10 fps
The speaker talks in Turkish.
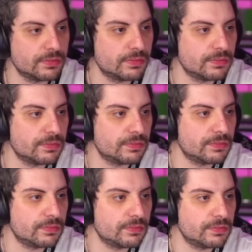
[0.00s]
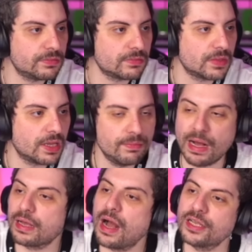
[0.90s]
Çok merak ettim. Açsana Bak ya.
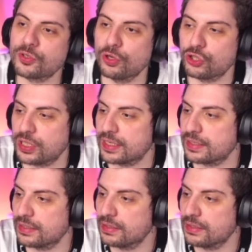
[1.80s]
aç göstersin.